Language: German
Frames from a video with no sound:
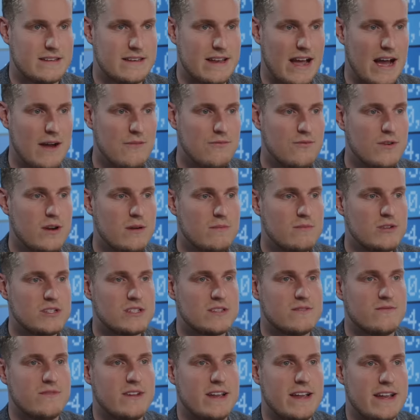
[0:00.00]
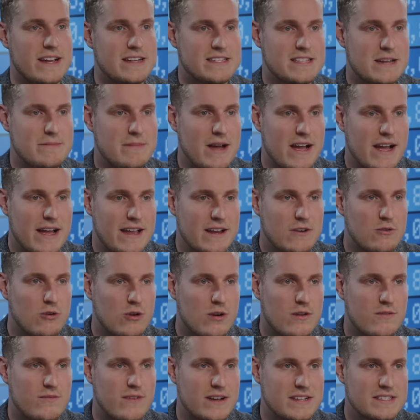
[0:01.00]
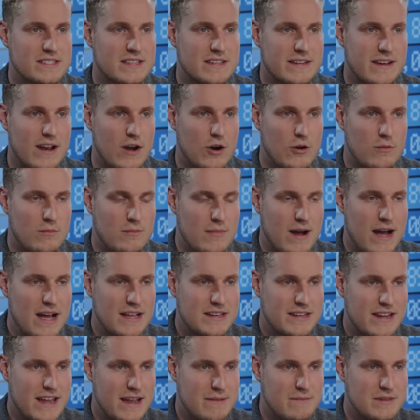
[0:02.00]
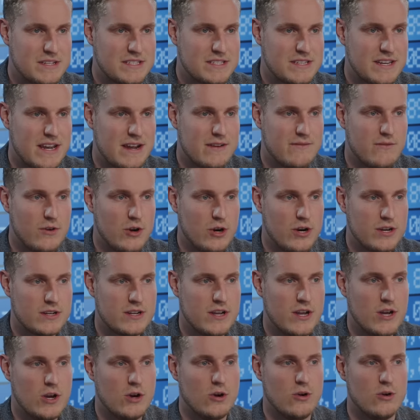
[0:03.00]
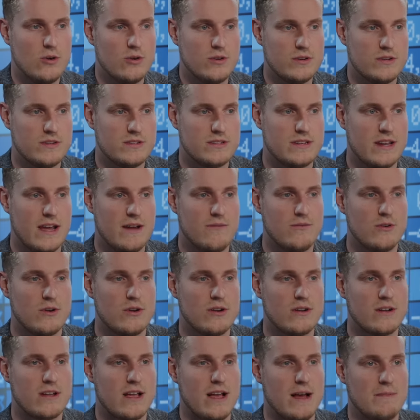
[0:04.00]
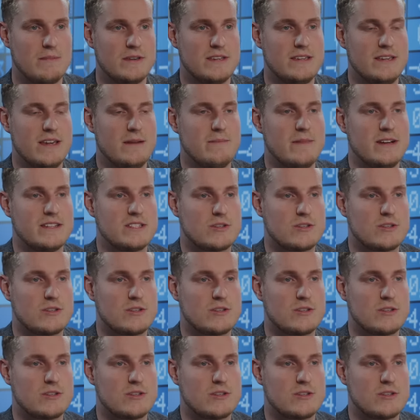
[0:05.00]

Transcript: Dafür müssen wir erst einmal reingucken, was genau macht der MSCI World und dafür habe ich hier mal